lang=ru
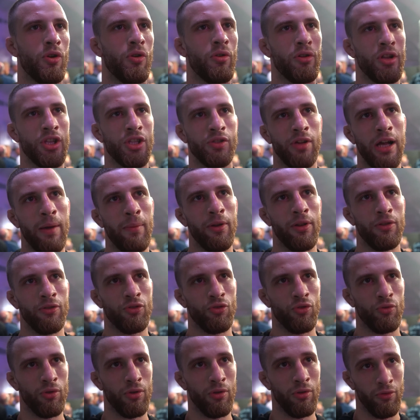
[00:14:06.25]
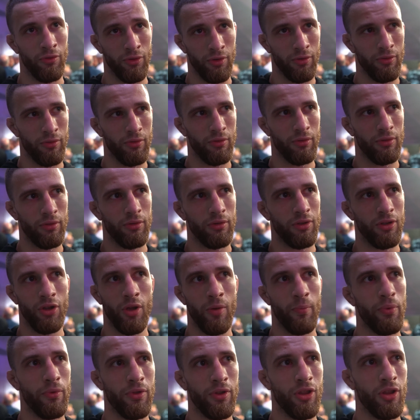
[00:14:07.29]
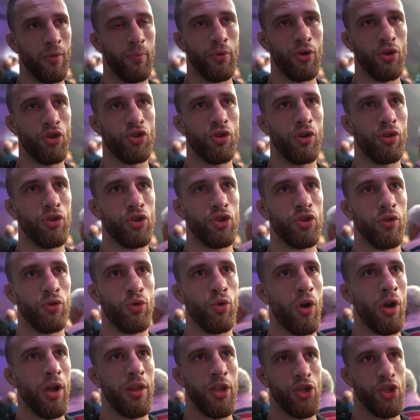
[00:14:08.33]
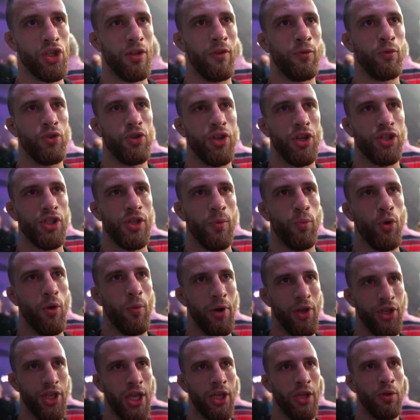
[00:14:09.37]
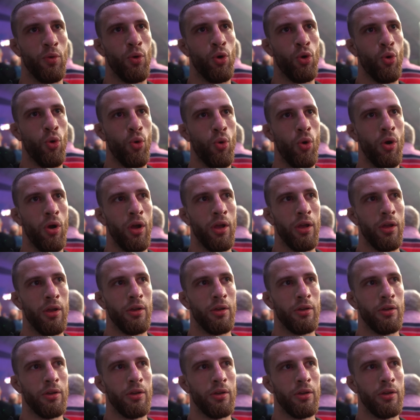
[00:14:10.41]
Шоу расслаблен, ну, не, напряжен еще, только начинал включаться бой, протягиваю руку,